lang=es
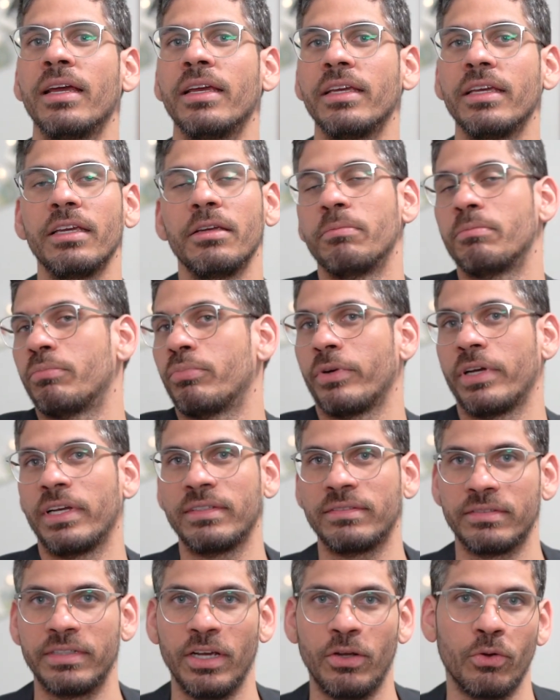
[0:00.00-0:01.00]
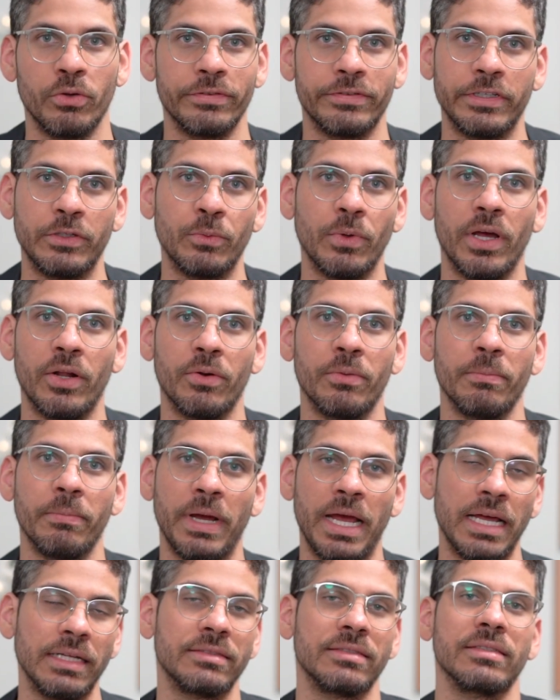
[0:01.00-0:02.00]
y pues descontinuaron
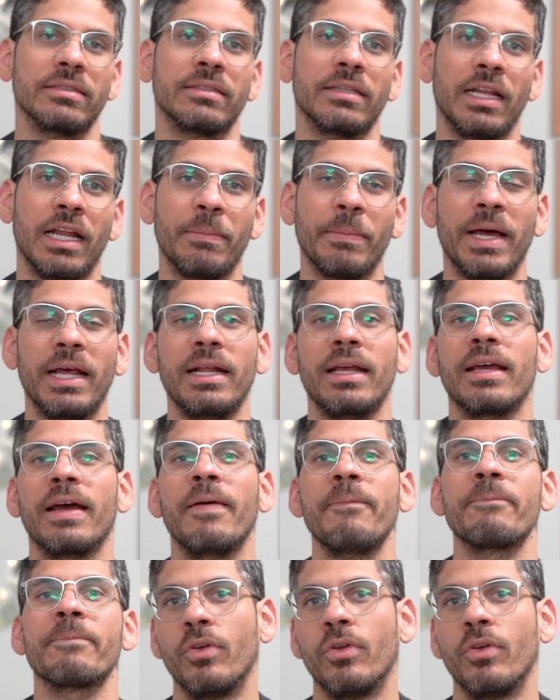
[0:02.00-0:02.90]
Bad de la marca.